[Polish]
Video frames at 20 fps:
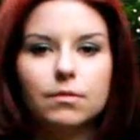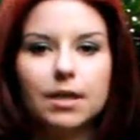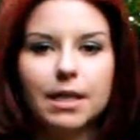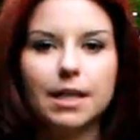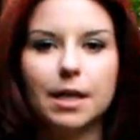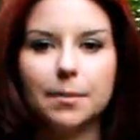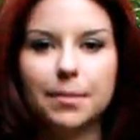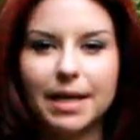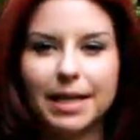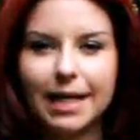
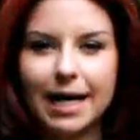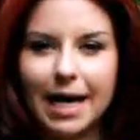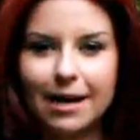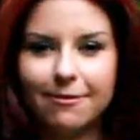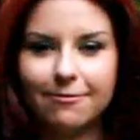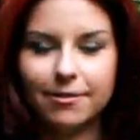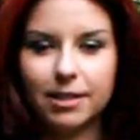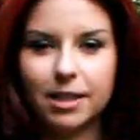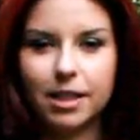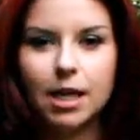takie
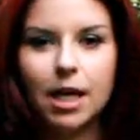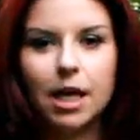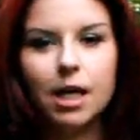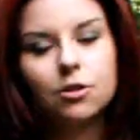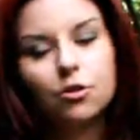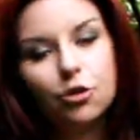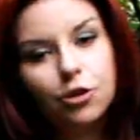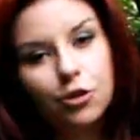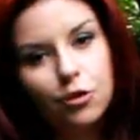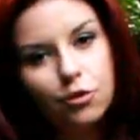marchewy,
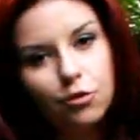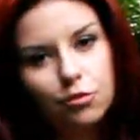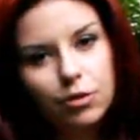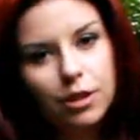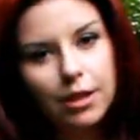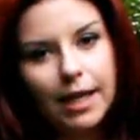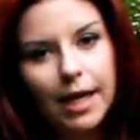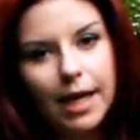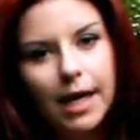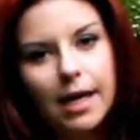dość
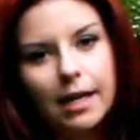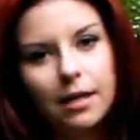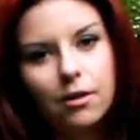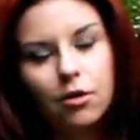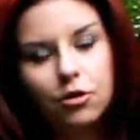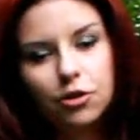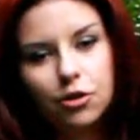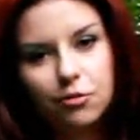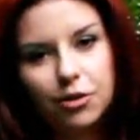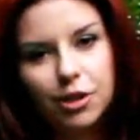krótkie,
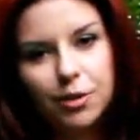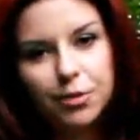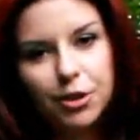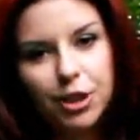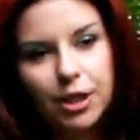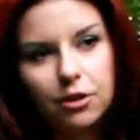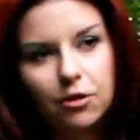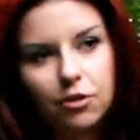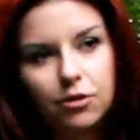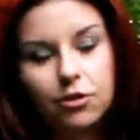kończą się
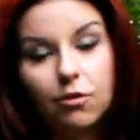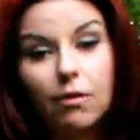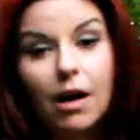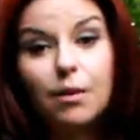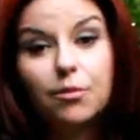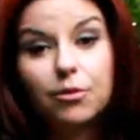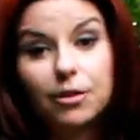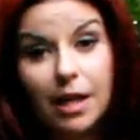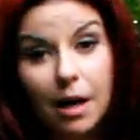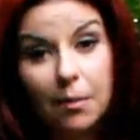przed kostką
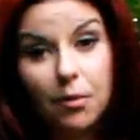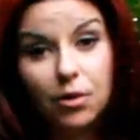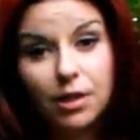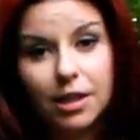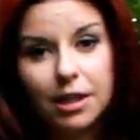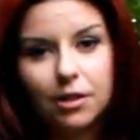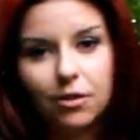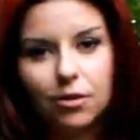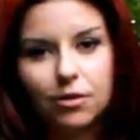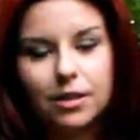albo na
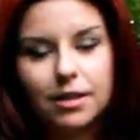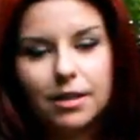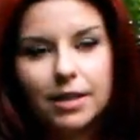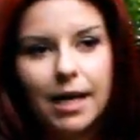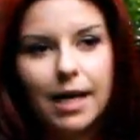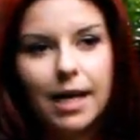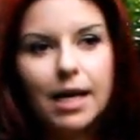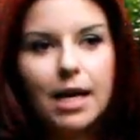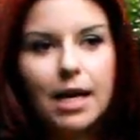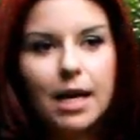mojej kostce.